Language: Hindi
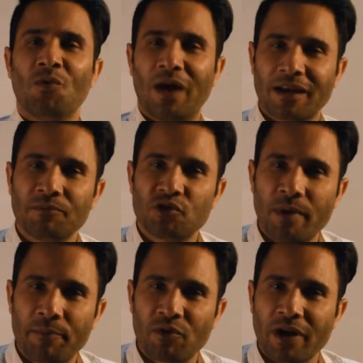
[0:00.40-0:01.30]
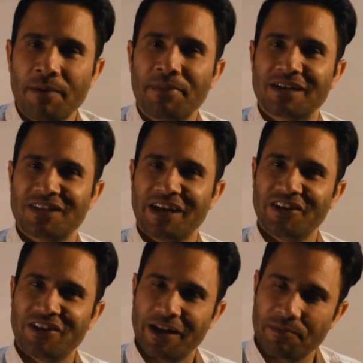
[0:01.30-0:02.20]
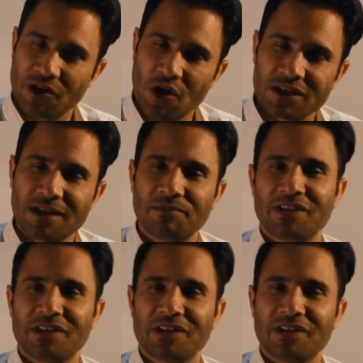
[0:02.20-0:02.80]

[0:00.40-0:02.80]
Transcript: वेलकम टू माय प्रोग्राम पाकिस्तानी एंटरटेनमेंट गॉसअप